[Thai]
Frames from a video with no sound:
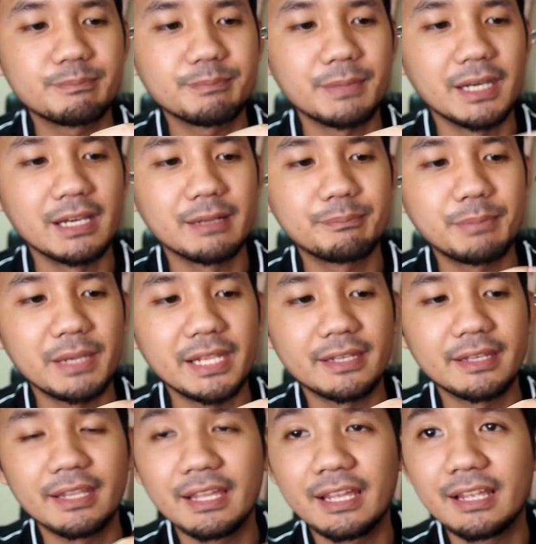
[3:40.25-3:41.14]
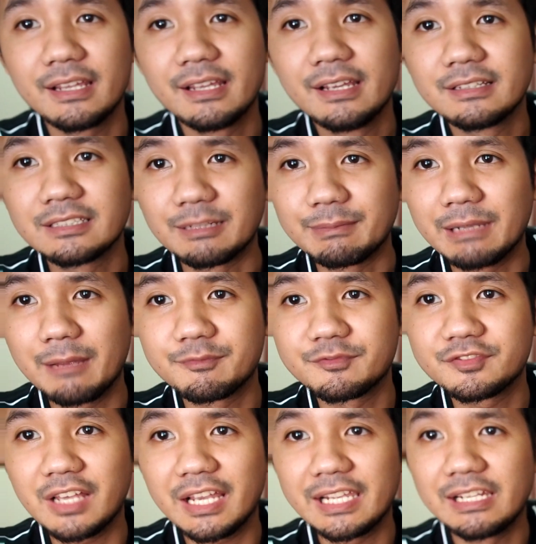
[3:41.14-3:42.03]
เปิดปิดนะฮะสำหรับ
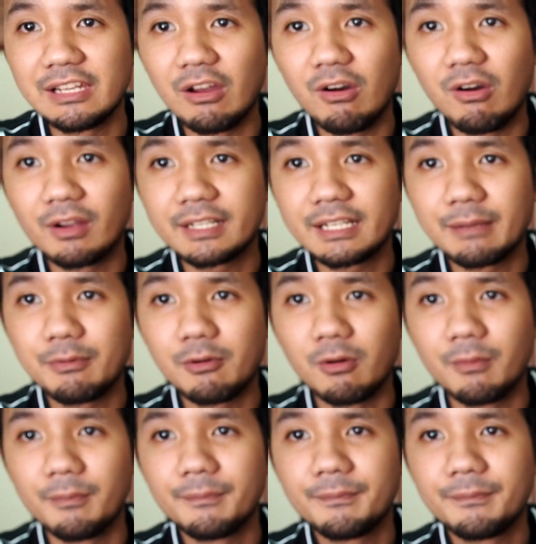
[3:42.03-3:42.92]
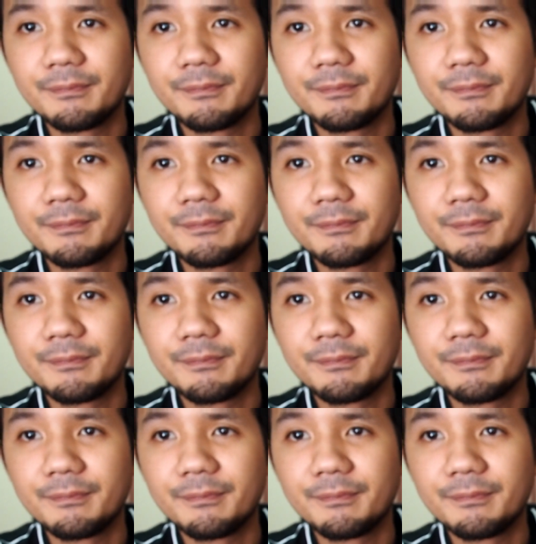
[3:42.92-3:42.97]
ใส่หลอดครับผม